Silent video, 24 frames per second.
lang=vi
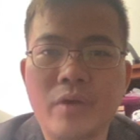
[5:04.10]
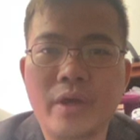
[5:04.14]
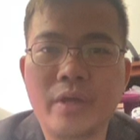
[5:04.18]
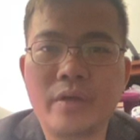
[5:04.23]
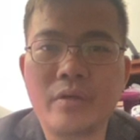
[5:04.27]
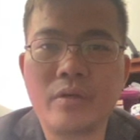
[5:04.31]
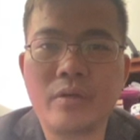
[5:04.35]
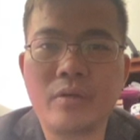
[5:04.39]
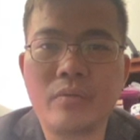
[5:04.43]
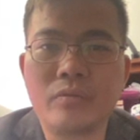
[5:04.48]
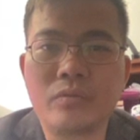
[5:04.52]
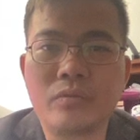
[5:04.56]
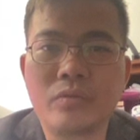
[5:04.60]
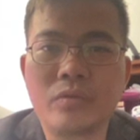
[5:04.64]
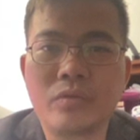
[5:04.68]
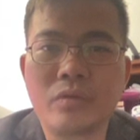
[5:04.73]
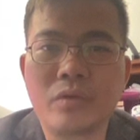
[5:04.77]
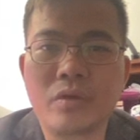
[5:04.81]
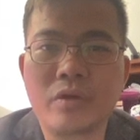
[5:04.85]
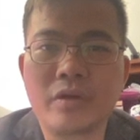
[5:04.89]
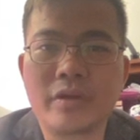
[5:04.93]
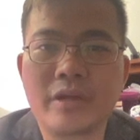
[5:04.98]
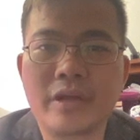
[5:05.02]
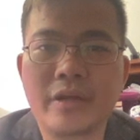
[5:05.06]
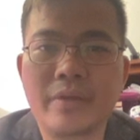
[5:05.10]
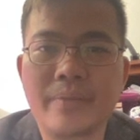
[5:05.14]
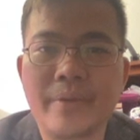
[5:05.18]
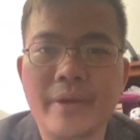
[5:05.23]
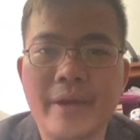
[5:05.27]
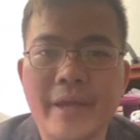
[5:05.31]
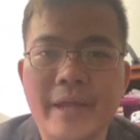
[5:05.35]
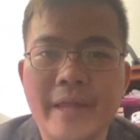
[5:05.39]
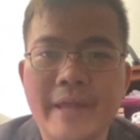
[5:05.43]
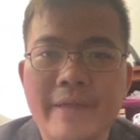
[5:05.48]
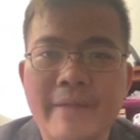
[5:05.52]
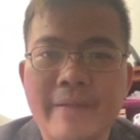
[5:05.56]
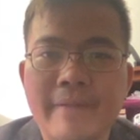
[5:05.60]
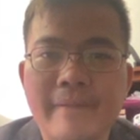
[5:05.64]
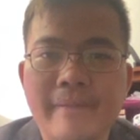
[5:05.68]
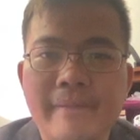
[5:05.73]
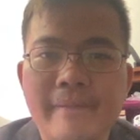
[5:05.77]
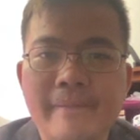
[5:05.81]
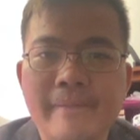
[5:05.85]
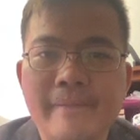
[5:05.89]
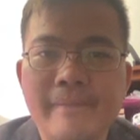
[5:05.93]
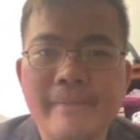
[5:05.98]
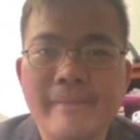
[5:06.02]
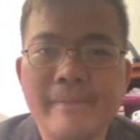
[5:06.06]
anh hùng con cần mẹ
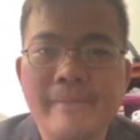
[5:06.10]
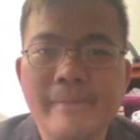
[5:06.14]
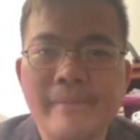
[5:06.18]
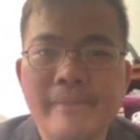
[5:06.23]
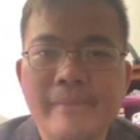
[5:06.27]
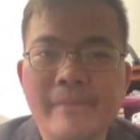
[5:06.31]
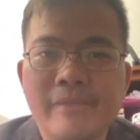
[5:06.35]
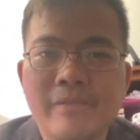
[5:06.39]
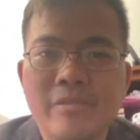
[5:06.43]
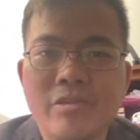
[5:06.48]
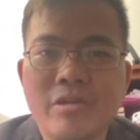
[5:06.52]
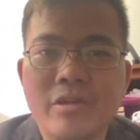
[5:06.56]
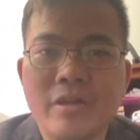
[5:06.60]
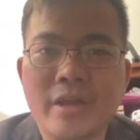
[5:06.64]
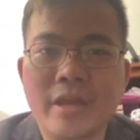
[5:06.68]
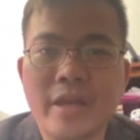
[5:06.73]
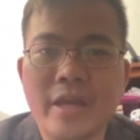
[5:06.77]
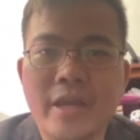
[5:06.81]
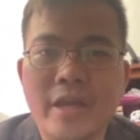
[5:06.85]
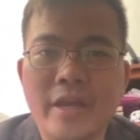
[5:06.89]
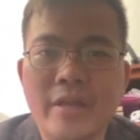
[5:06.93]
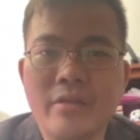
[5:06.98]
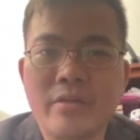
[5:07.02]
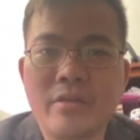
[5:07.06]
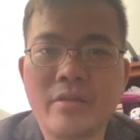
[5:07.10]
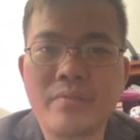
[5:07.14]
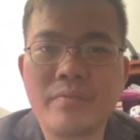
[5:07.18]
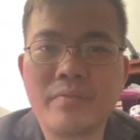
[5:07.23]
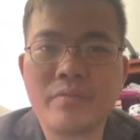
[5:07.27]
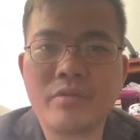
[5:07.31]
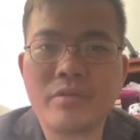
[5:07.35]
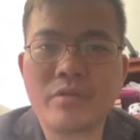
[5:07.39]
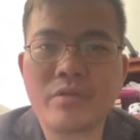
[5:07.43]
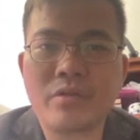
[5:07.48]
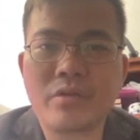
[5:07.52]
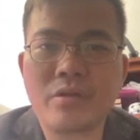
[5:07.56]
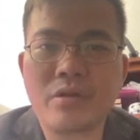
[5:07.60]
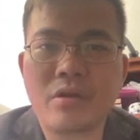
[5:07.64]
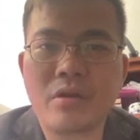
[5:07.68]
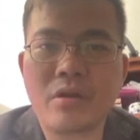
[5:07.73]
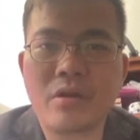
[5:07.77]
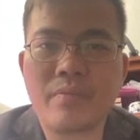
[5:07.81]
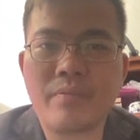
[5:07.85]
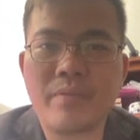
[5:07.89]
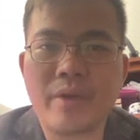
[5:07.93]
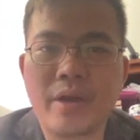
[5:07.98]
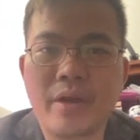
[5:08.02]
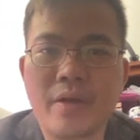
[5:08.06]
xin ngài giúp
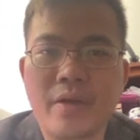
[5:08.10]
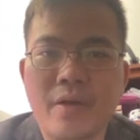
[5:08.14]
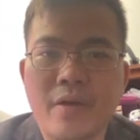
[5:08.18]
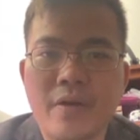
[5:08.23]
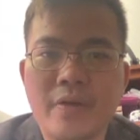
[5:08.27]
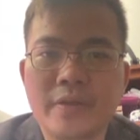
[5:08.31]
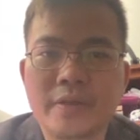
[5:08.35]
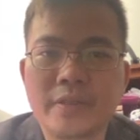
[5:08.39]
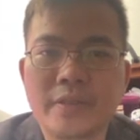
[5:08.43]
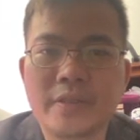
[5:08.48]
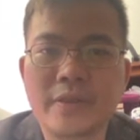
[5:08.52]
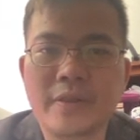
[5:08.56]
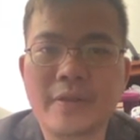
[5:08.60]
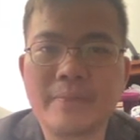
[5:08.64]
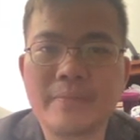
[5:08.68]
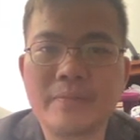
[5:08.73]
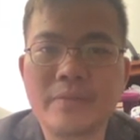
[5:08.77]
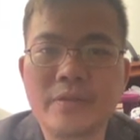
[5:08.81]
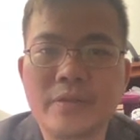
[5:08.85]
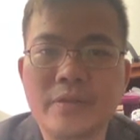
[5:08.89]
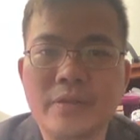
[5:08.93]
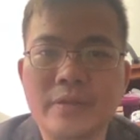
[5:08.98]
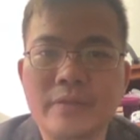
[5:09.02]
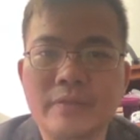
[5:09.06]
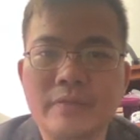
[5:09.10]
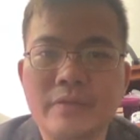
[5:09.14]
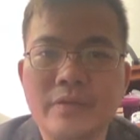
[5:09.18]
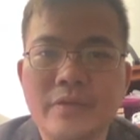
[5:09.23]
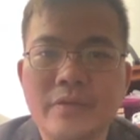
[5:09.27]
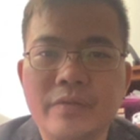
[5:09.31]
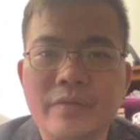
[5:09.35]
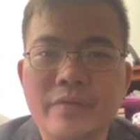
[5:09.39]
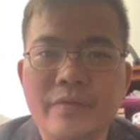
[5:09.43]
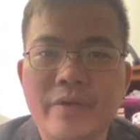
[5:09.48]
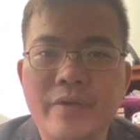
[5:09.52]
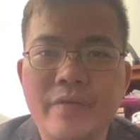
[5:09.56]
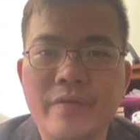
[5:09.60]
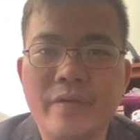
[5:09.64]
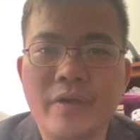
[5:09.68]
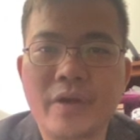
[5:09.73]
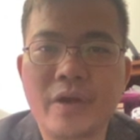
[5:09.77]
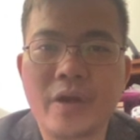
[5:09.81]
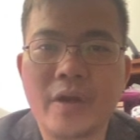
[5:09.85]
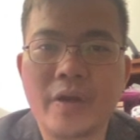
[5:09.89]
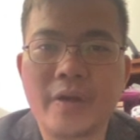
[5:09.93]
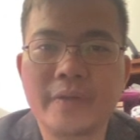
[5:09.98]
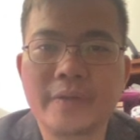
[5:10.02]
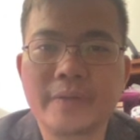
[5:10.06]
cho mẹ con sớm được về với
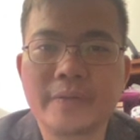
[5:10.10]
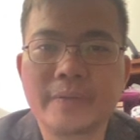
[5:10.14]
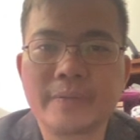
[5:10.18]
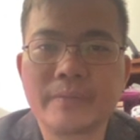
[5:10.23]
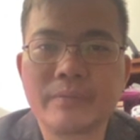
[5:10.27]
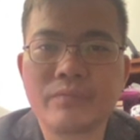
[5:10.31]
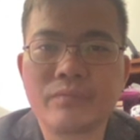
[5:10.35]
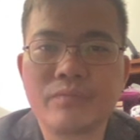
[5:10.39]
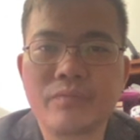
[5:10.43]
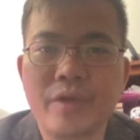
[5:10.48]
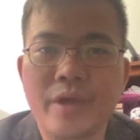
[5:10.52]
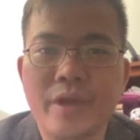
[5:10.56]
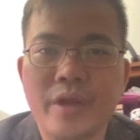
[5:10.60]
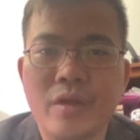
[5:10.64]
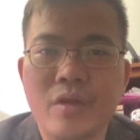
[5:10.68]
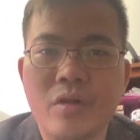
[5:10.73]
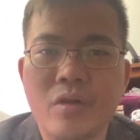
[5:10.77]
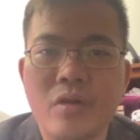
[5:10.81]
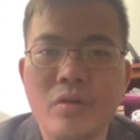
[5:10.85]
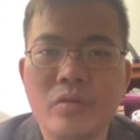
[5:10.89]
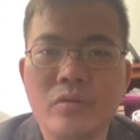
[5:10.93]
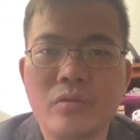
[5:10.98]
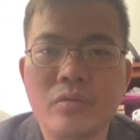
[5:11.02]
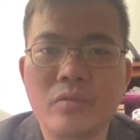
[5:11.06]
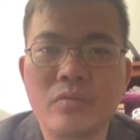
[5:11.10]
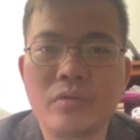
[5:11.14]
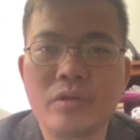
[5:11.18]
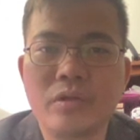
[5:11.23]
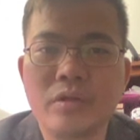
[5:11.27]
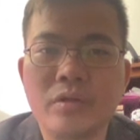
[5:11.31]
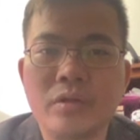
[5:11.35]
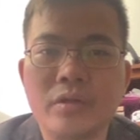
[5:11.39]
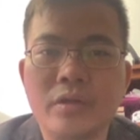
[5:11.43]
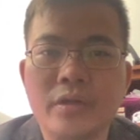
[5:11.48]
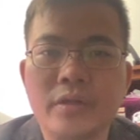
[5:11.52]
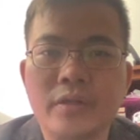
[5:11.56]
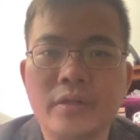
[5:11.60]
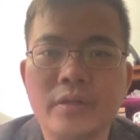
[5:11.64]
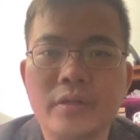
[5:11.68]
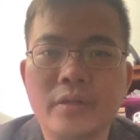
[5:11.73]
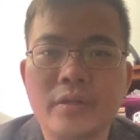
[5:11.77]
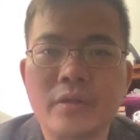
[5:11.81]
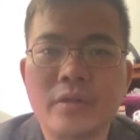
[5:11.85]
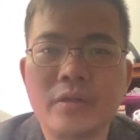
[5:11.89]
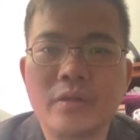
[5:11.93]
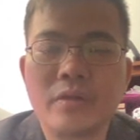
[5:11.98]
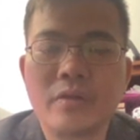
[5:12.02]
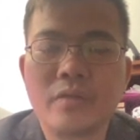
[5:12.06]
con mẹ con cũng hứa
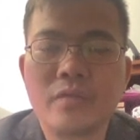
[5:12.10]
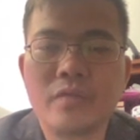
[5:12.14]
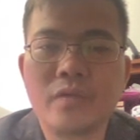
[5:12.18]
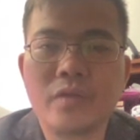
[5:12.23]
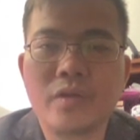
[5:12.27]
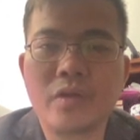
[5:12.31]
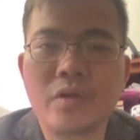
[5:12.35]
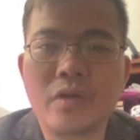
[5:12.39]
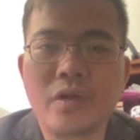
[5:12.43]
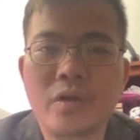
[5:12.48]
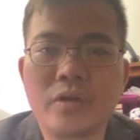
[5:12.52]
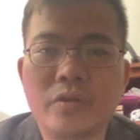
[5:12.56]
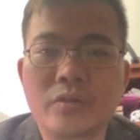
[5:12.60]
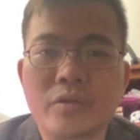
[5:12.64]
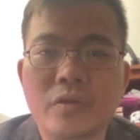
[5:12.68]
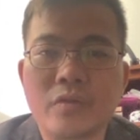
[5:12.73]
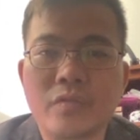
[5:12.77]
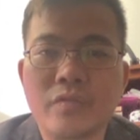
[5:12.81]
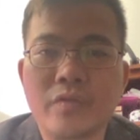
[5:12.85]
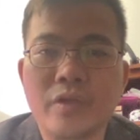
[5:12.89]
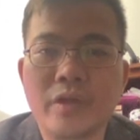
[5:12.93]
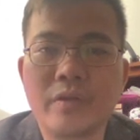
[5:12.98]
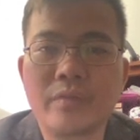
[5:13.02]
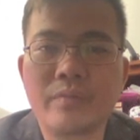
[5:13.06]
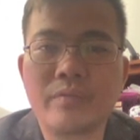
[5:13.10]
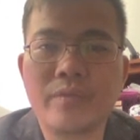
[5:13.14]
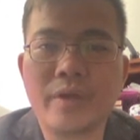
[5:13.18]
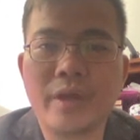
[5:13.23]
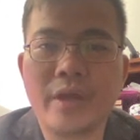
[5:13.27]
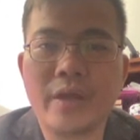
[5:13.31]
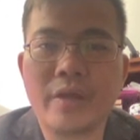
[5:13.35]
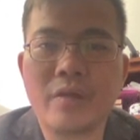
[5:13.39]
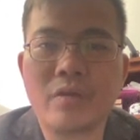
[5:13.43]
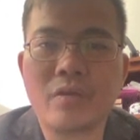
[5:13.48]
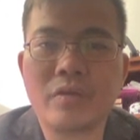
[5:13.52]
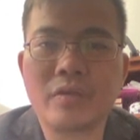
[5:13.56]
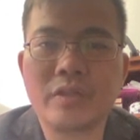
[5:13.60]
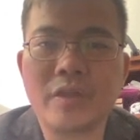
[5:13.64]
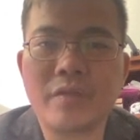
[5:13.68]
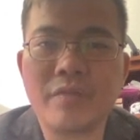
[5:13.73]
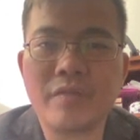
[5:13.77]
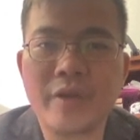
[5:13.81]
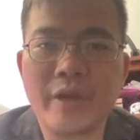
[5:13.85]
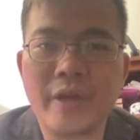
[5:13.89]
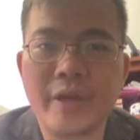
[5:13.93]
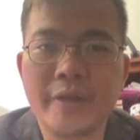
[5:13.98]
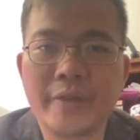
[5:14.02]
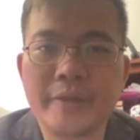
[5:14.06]
với con xong việc mẹ con sẽ
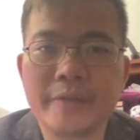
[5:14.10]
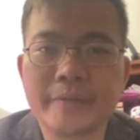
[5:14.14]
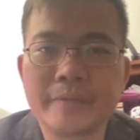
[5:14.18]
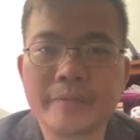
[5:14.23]
về